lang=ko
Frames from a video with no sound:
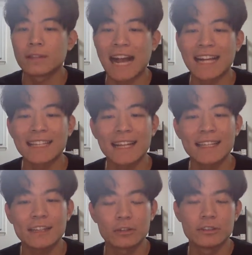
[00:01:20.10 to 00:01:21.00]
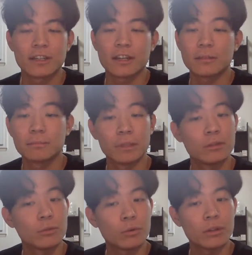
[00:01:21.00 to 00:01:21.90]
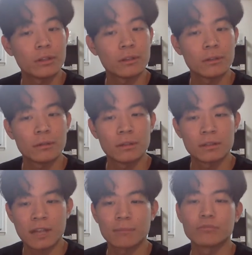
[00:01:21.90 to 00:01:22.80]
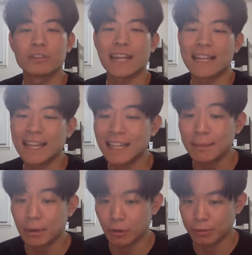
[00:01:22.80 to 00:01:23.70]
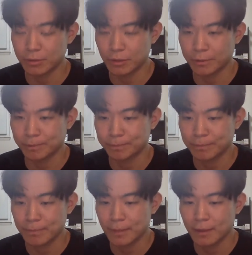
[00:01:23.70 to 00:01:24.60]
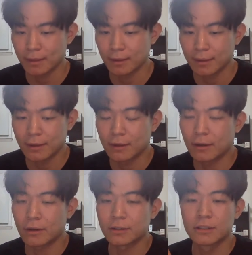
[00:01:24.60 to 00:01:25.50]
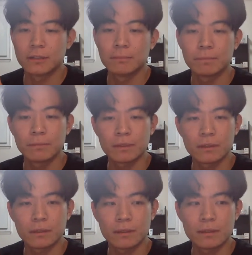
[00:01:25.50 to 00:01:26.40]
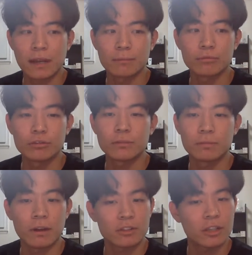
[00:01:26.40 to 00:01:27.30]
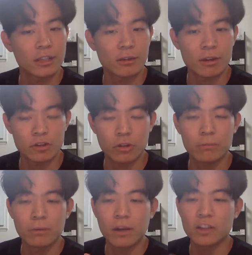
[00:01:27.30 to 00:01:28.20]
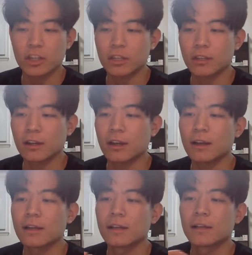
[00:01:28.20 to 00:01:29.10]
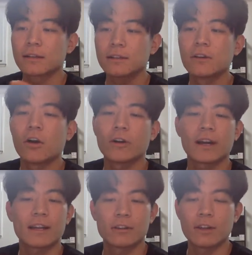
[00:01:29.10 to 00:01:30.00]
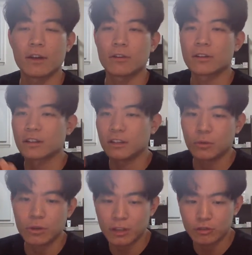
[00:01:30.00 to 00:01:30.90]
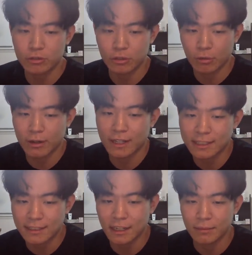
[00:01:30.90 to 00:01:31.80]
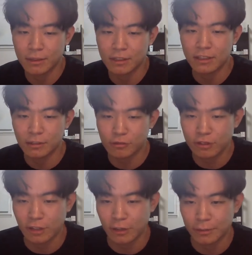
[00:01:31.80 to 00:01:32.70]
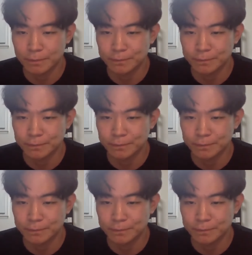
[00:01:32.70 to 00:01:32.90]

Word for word: 단 하나의 전 세계는 비트코인 장부는 단 하나밖에 없어요. 어, 그 장부를 블록체인이라고 하죠. 블록체인에다가 그 거래가 일어난 거를 기록해주는 역할을 하는 사람들이 채굴자예요.